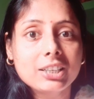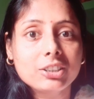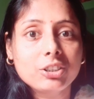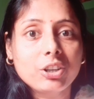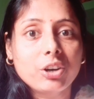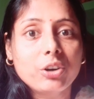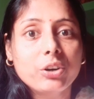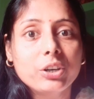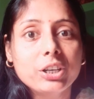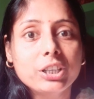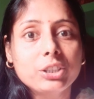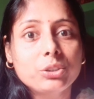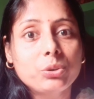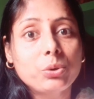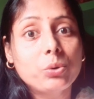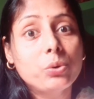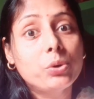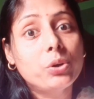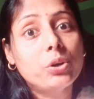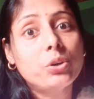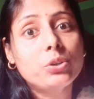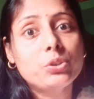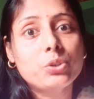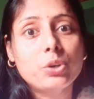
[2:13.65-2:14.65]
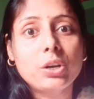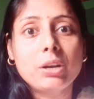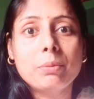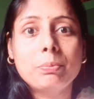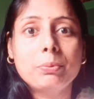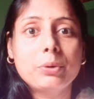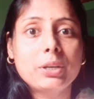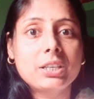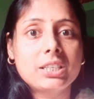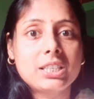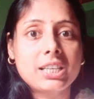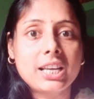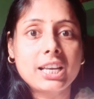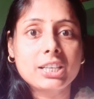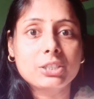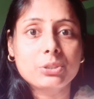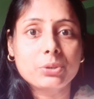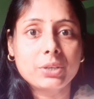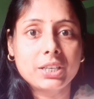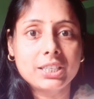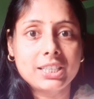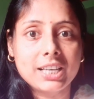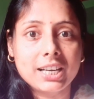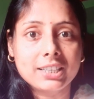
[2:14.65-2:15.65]
তখনই তুইও জ্বলে পুড়ে শেষ
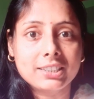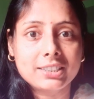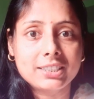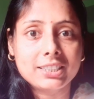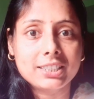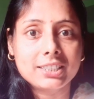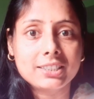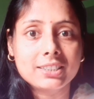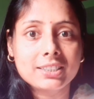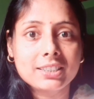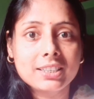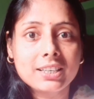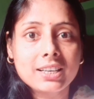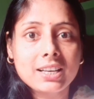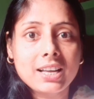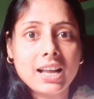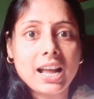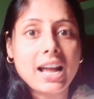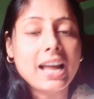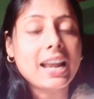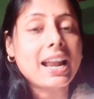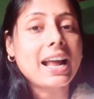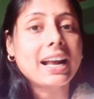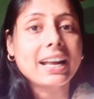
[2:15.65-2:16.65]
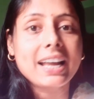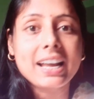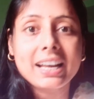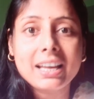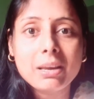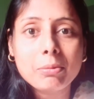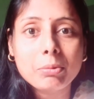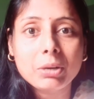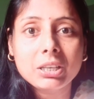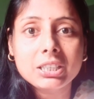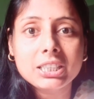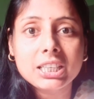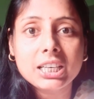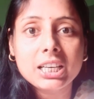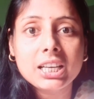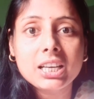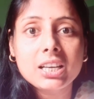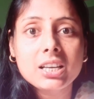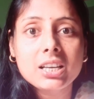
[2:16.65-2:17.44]
হয়ে যাচ্ছিস আর আগে কি বলছিলি